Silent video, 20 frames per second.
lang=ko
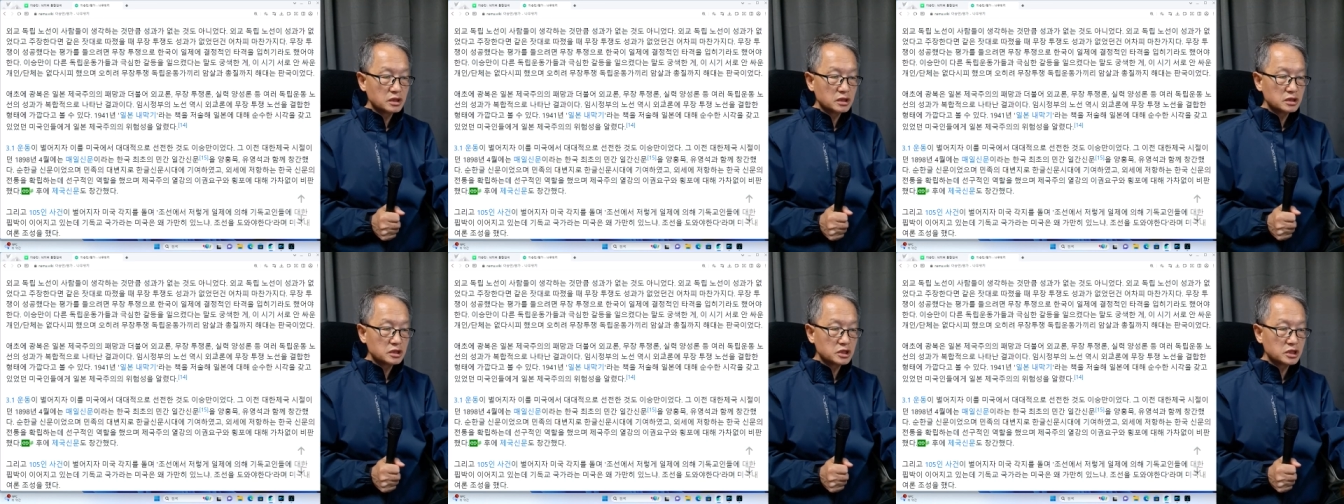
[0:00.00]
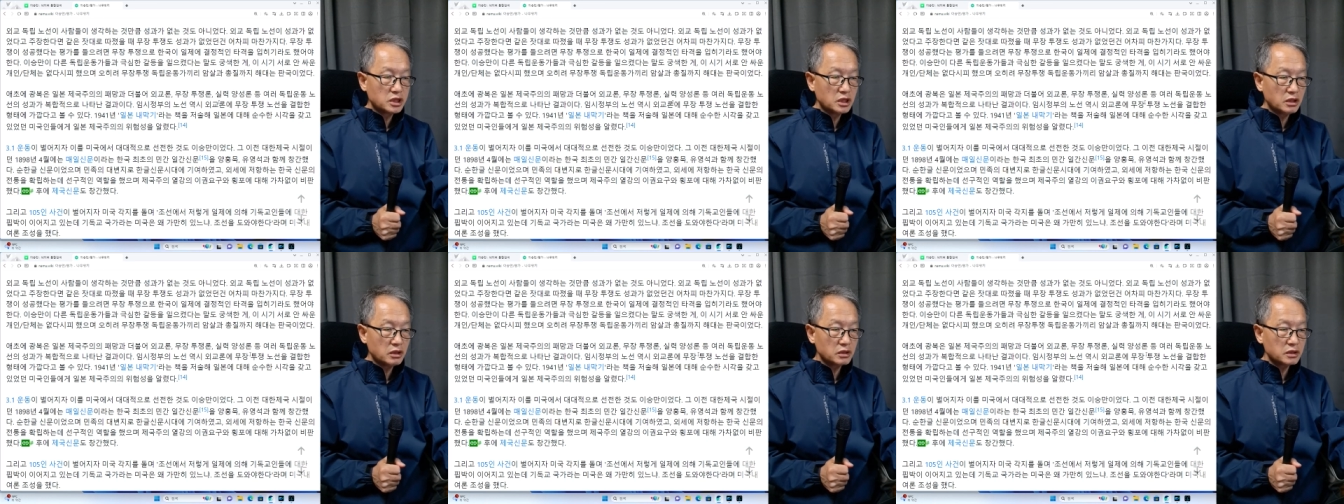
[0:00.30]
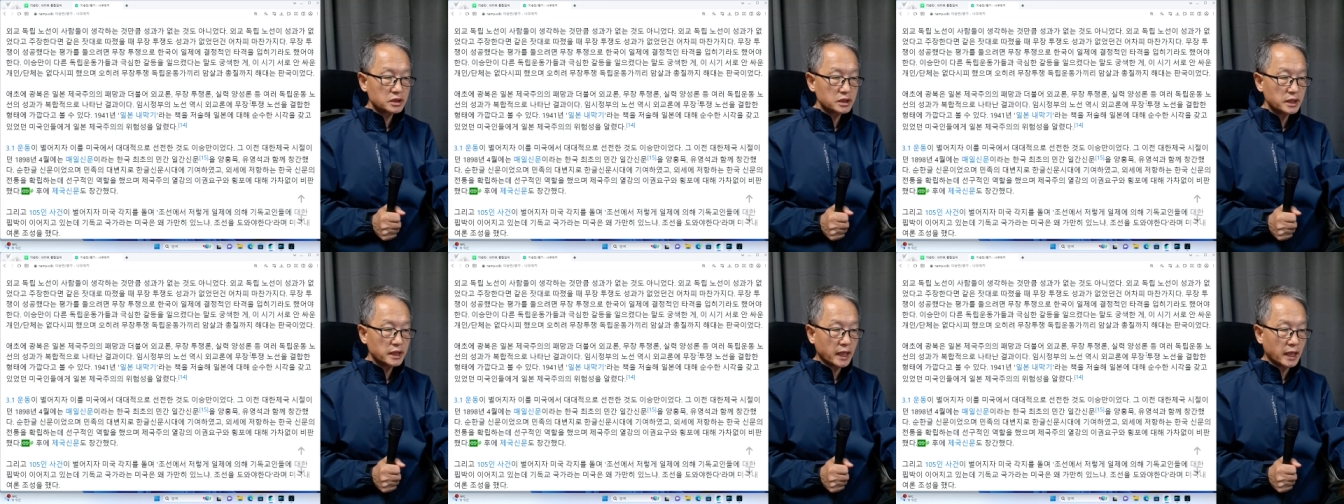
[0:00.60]

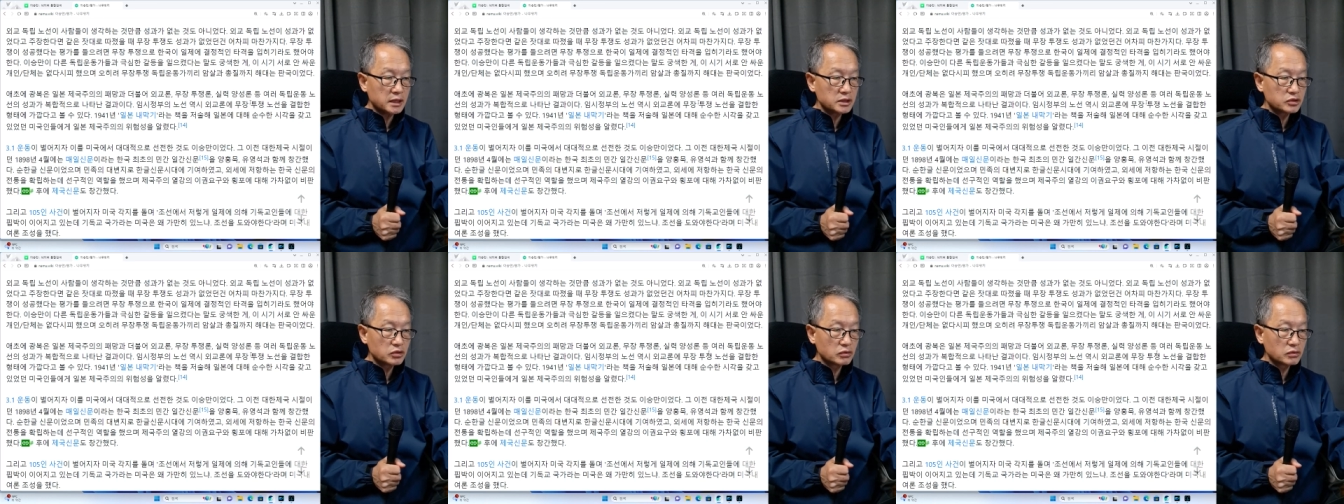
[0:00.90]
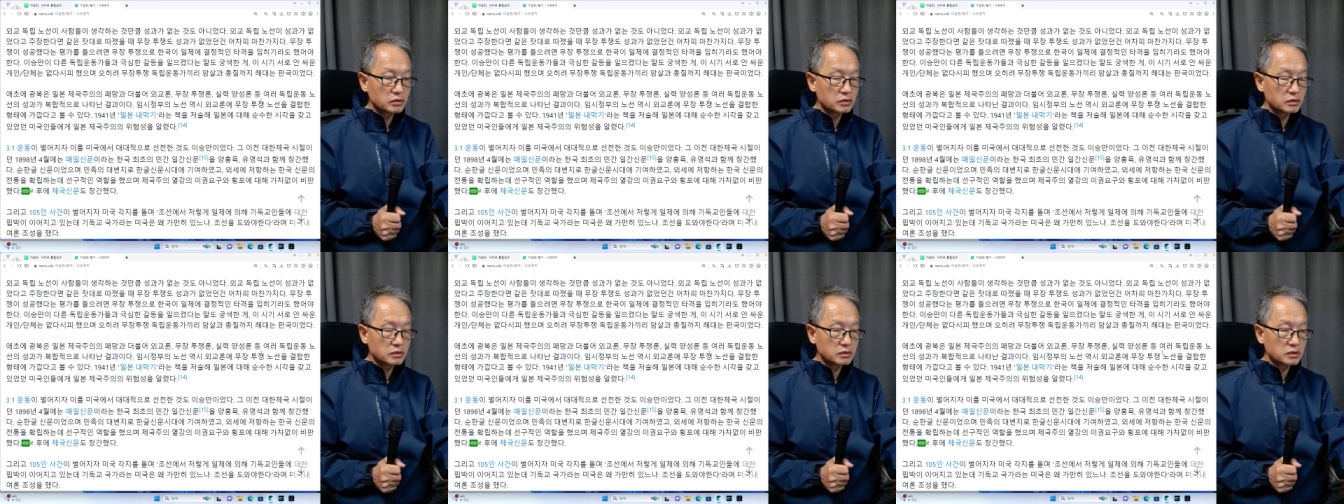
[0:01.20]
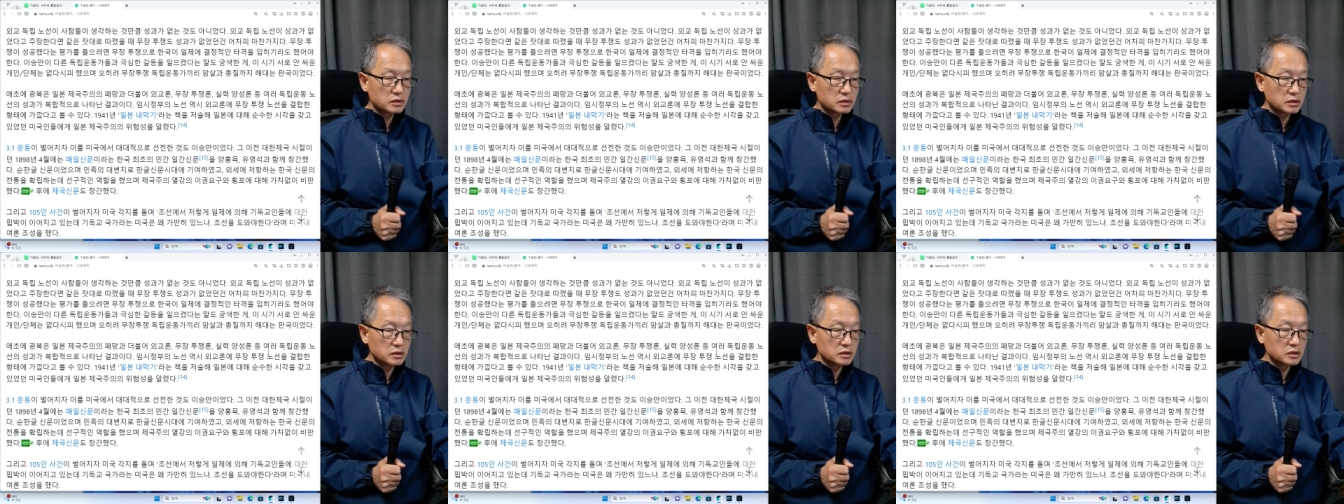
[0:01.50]
실력 양성론
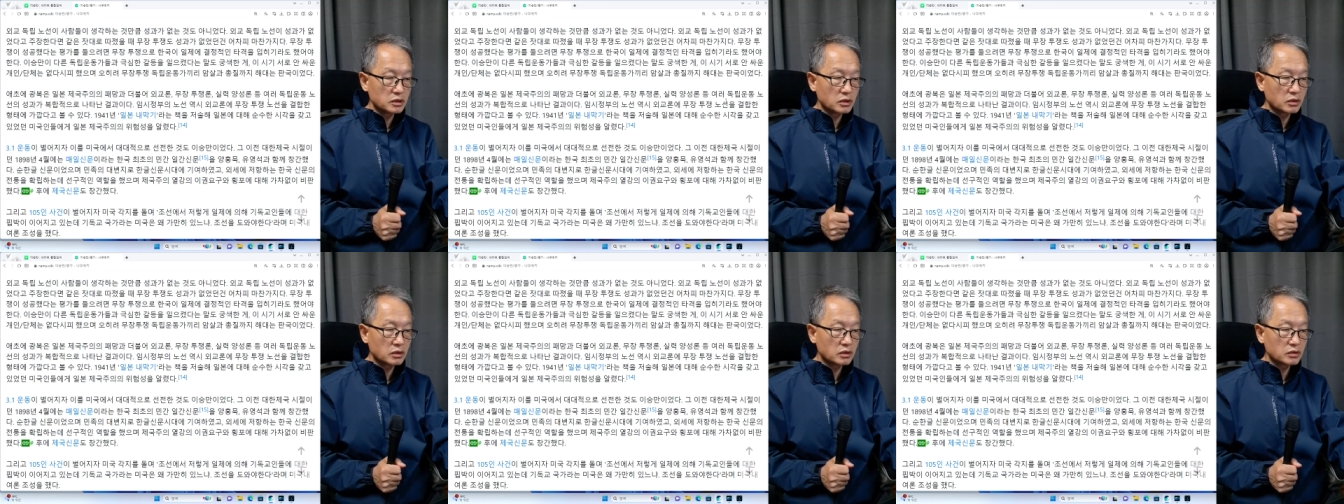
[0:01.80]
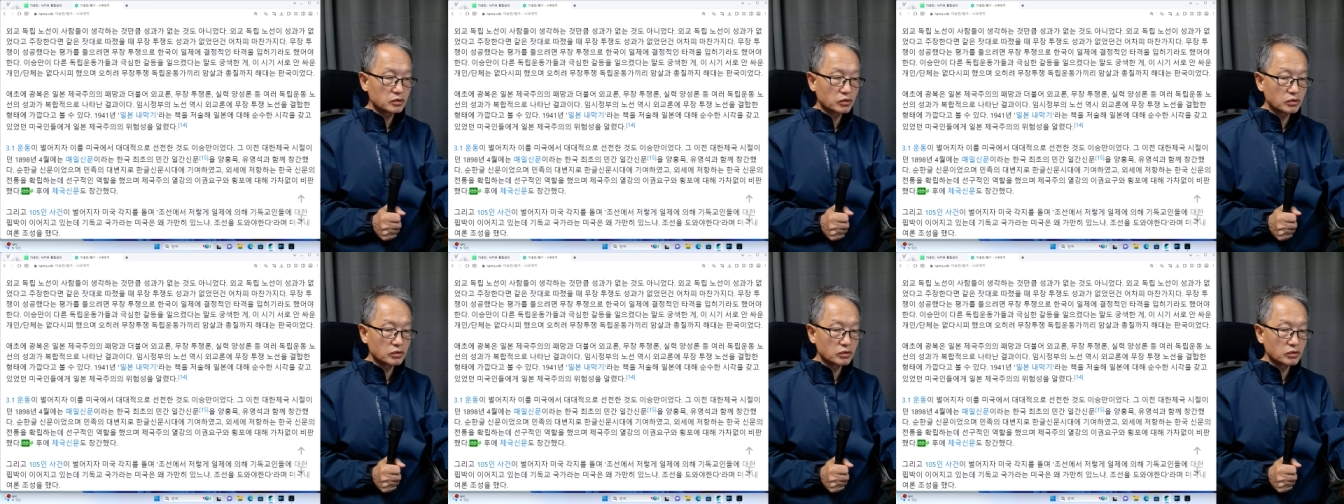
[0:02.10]
등 여러